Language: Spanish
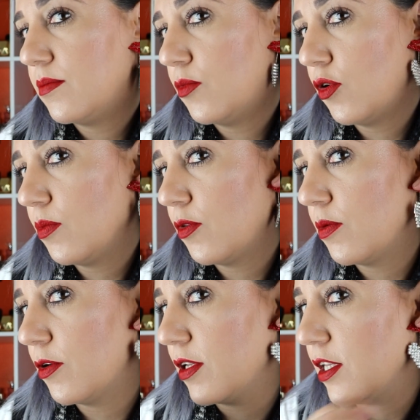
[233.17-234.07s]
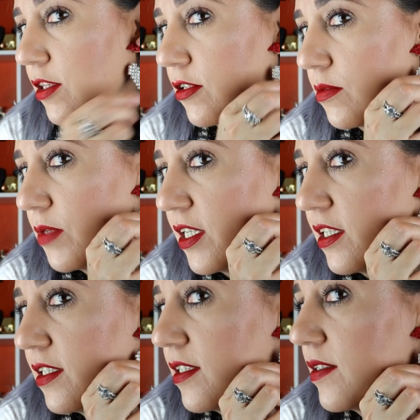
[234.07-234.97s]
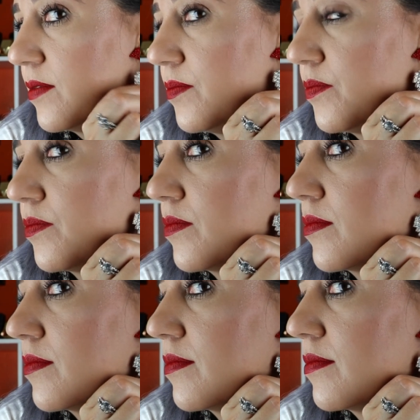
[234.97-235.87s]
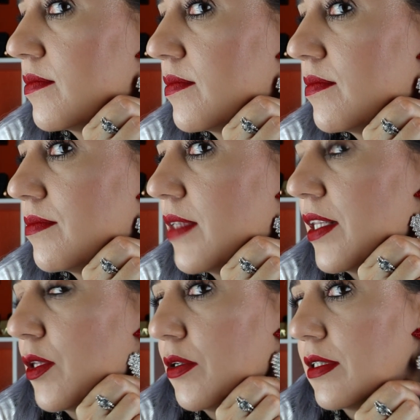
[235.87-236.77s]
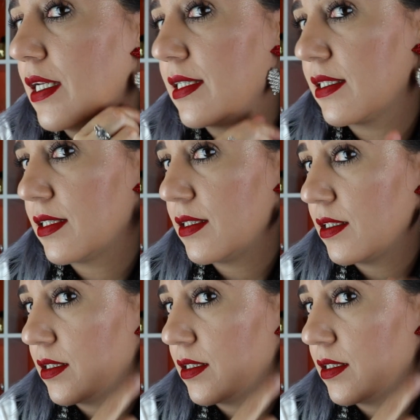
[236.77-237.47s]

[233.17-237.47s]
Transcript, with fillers: muy, muy bonitos, miren. Entonces